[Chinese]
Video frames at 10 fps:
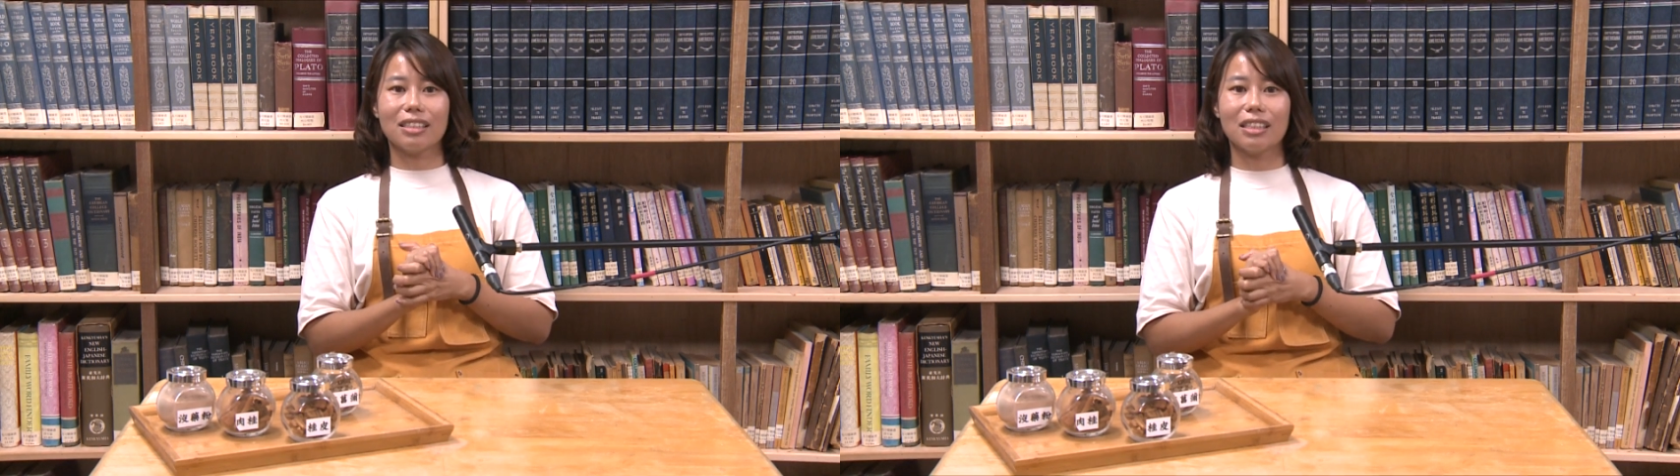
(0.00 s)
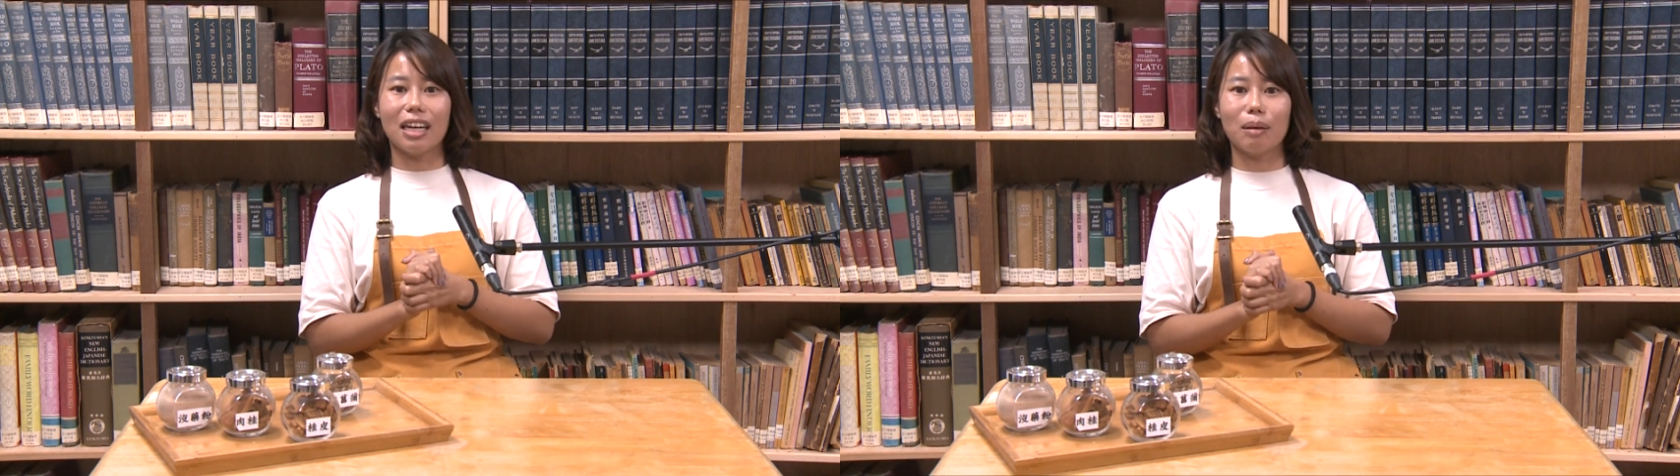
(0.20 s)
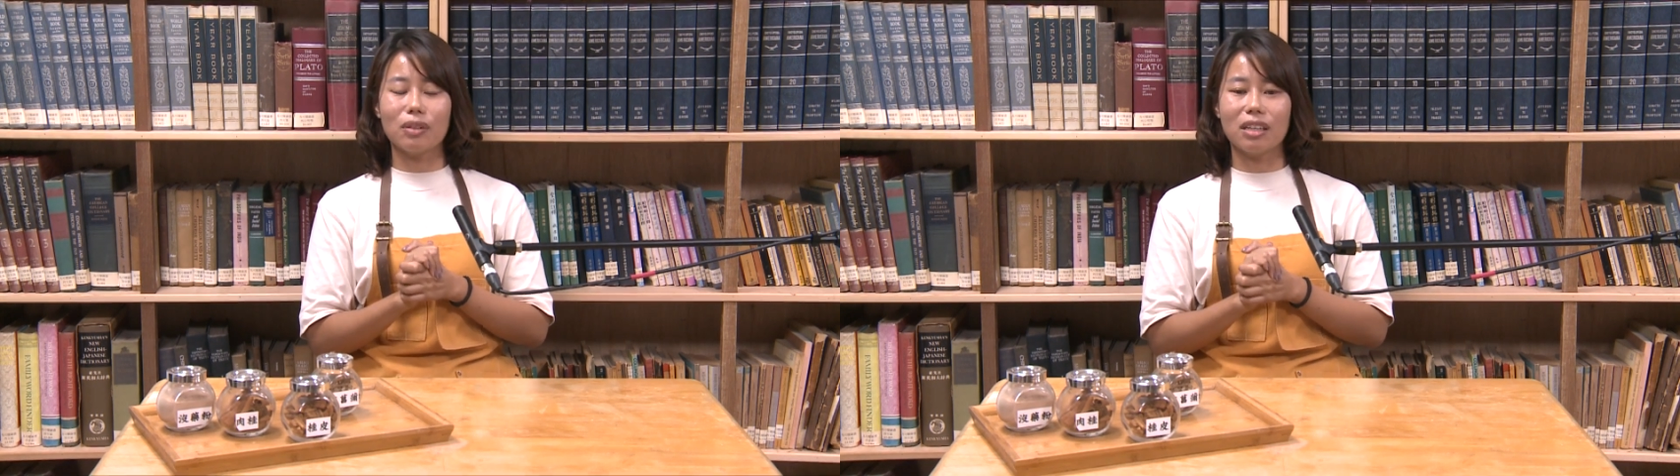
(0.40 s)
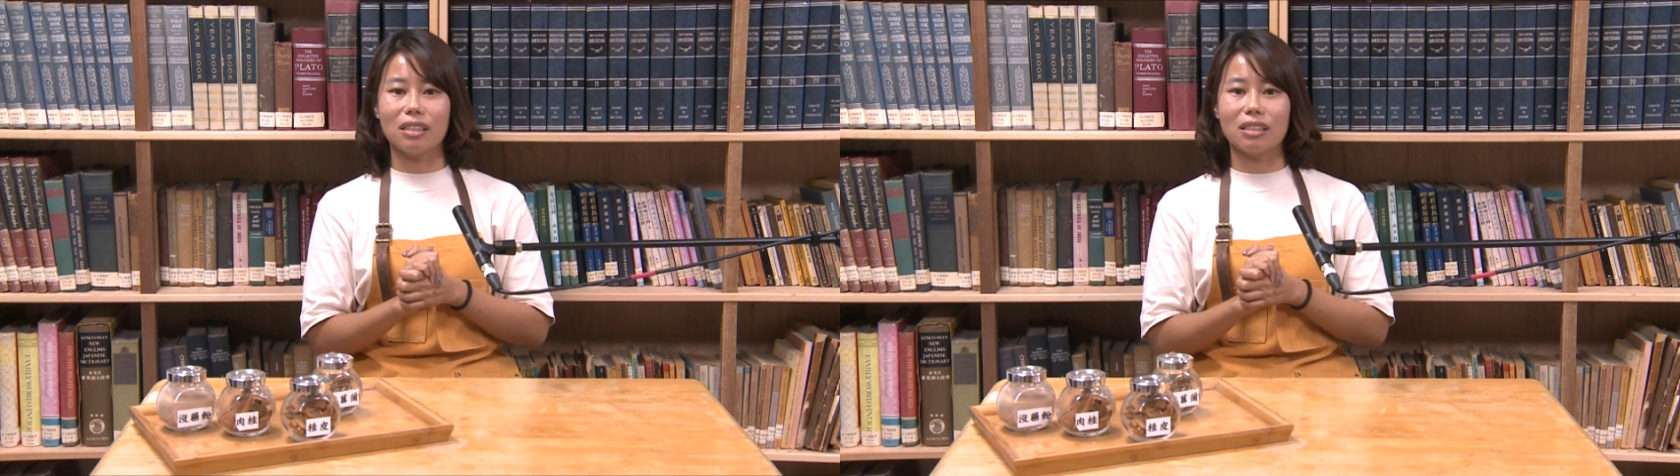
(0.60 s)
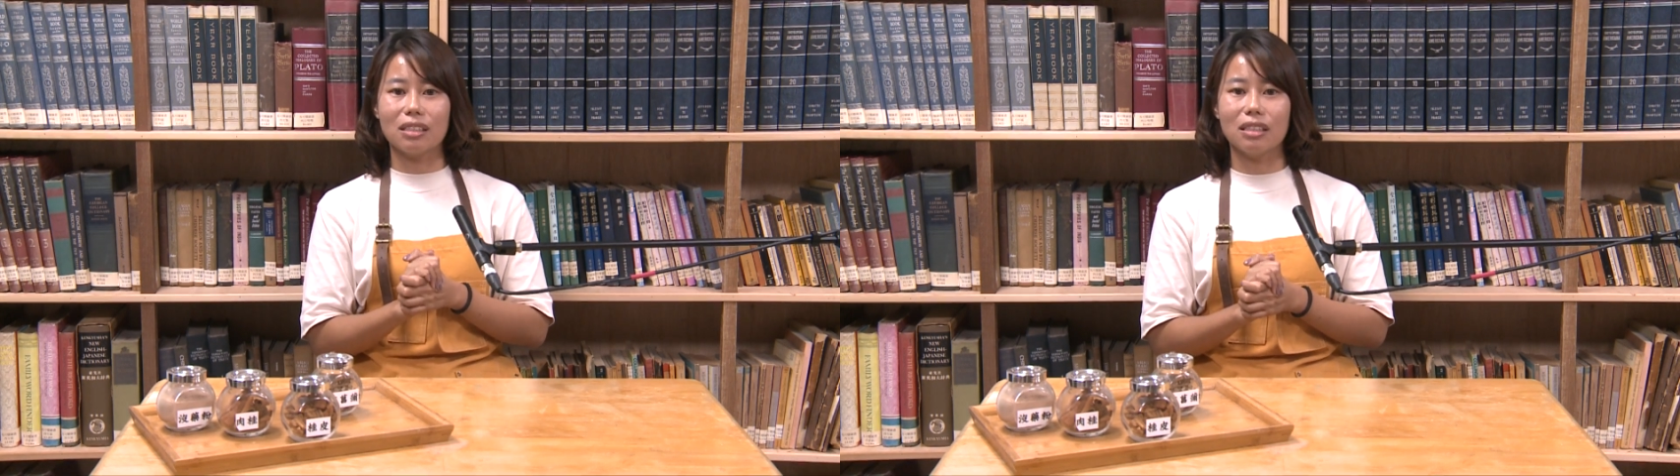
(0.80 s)
是太不
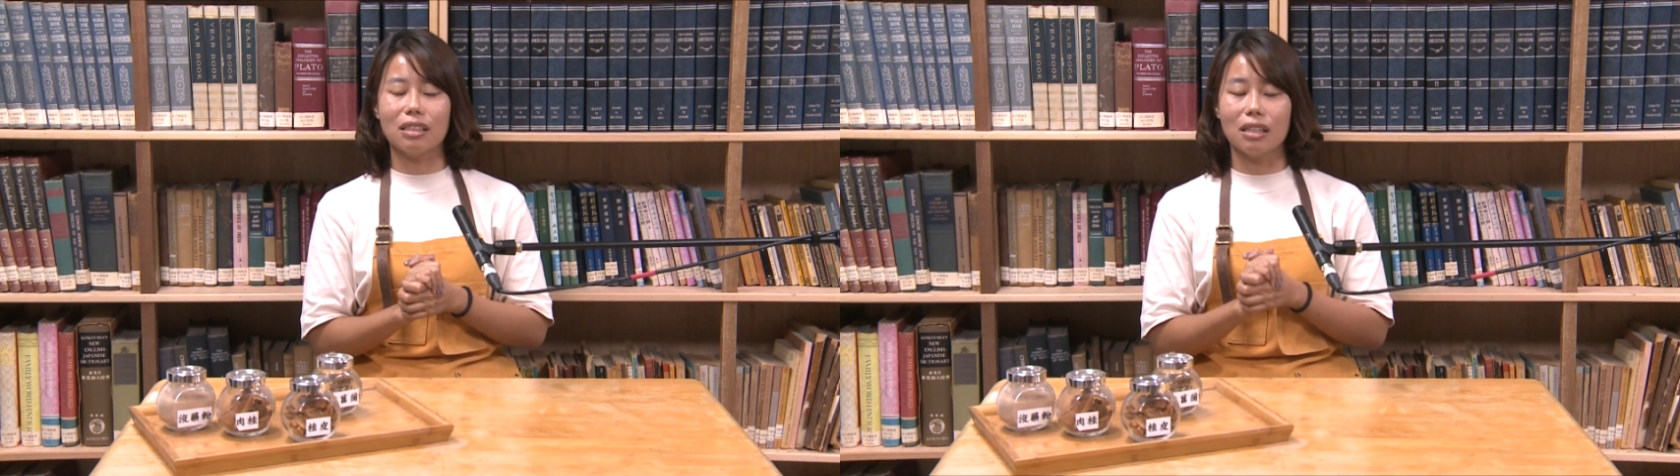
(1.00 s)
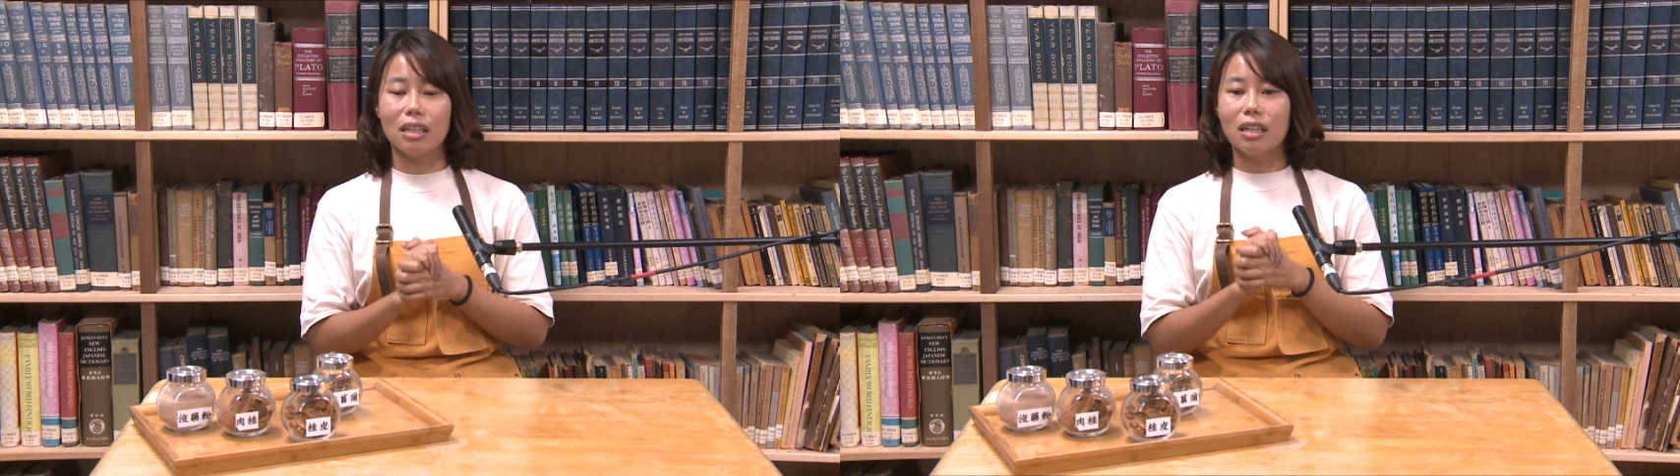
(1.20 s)
可思议了！